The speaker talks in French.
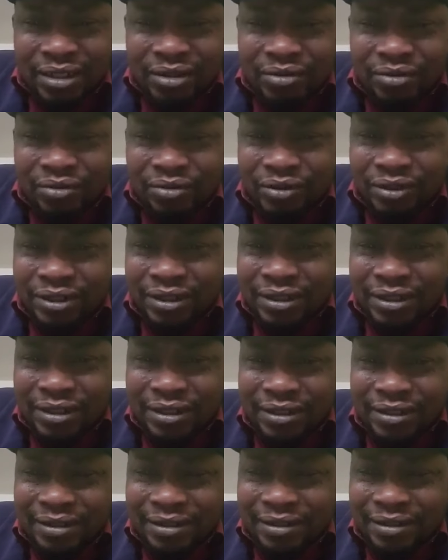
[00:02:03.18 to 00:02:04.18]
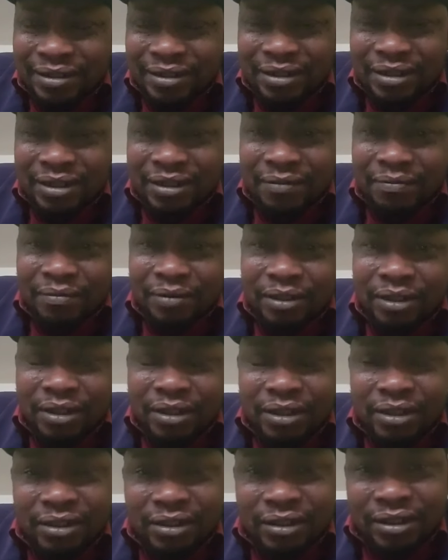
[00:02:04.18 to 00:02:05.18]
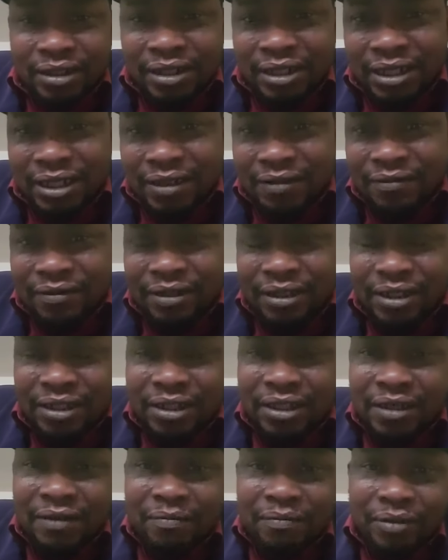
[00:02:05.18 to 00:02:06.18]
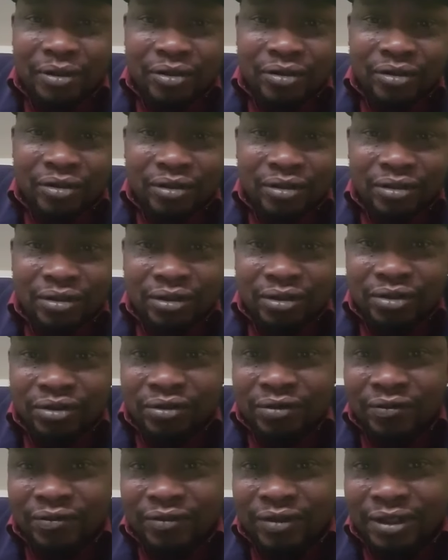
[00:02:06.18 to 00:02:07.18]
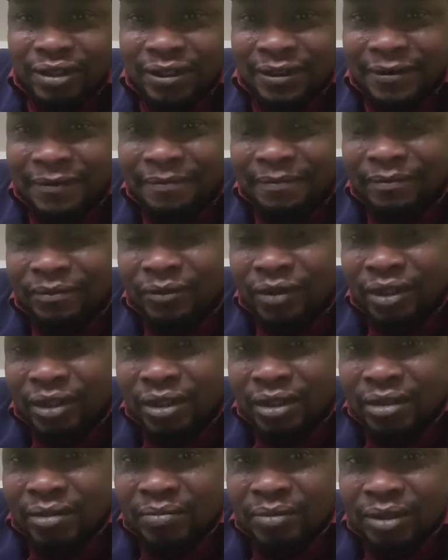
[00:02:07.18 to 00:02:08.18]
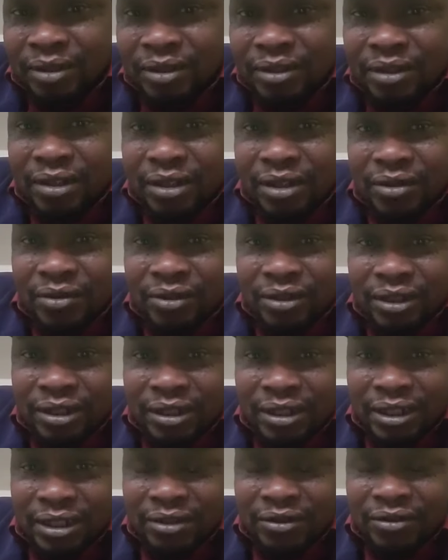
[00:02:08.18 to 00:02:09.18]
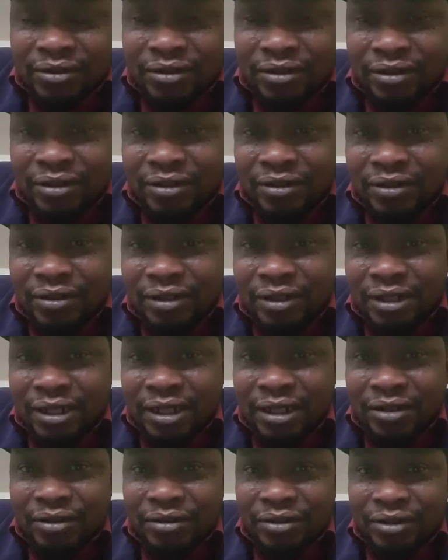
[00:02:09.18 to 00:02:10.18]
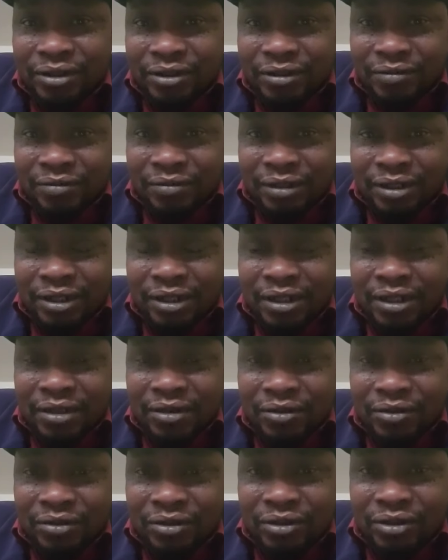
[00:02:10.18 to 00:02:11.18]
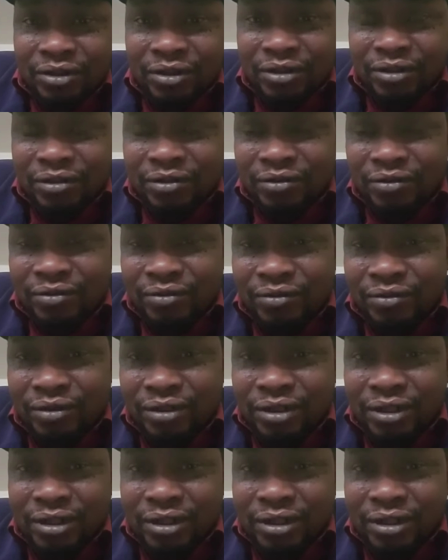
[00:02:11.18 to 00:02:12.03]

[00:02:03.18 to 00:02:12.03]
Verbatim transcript: lui aussi, je ne sais pas qu'est-ce qu'il arrive. Est-ce que c'est parce que Don Giovanni pense qu'il est aux États-Unis, qu'il a réussi, mais qu'il est au-dessus de tout